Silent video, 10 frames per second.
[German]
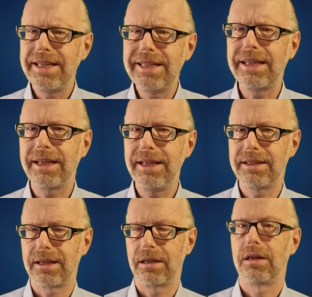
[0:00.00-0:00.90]
Diese
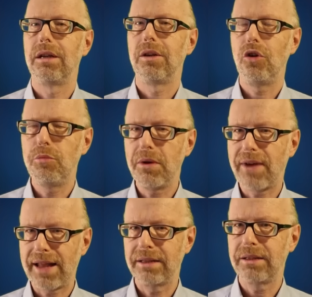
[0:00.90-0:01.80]
Krise
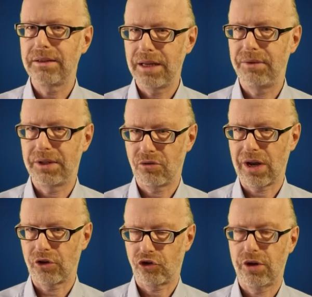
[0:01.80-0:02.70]
überwand David
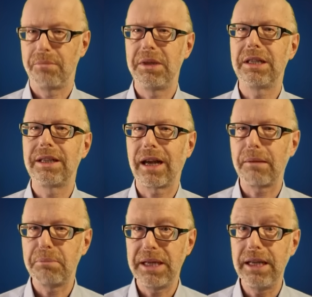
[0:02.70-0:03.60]
Grush mit
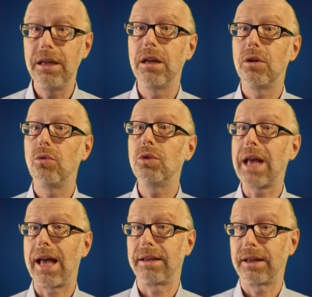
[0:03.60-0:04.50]
Therapie
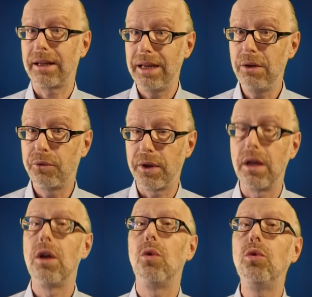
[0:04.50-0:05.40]
und anderer
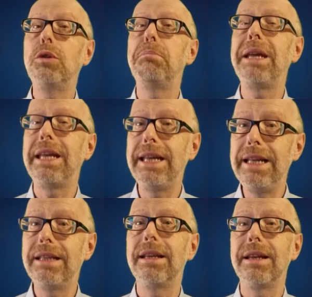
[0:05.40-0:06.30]
Hilfe und
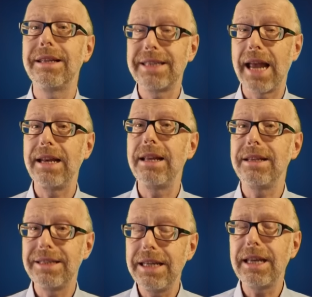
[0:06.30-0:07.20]
behielt
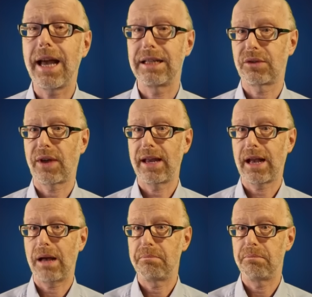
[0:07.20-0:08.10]
seine
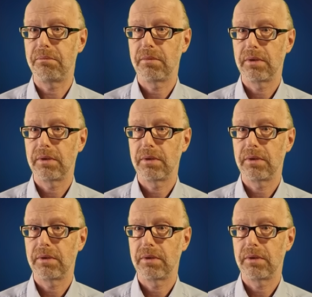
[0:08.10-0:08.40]
Sicherheitsfreigaben.